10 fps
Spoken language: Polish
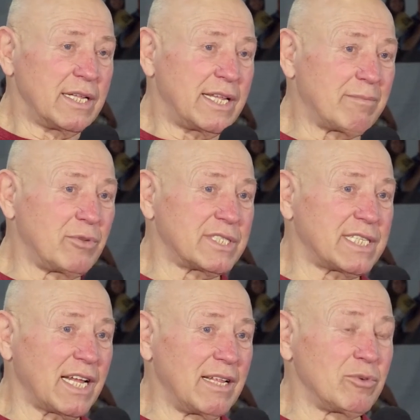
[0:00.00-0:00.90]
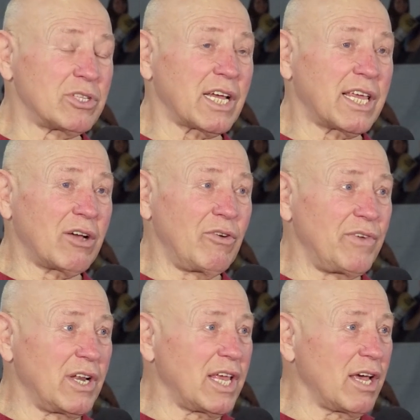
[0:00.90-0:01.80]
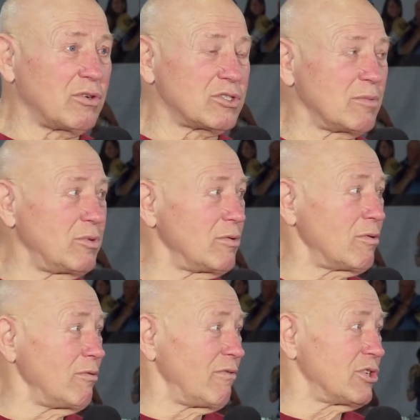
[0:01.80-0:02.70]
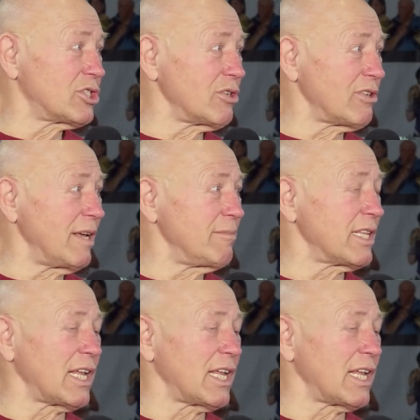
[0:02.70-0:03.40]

Tam dostałem od takiego wielkiego, co był wyższy ode mnie,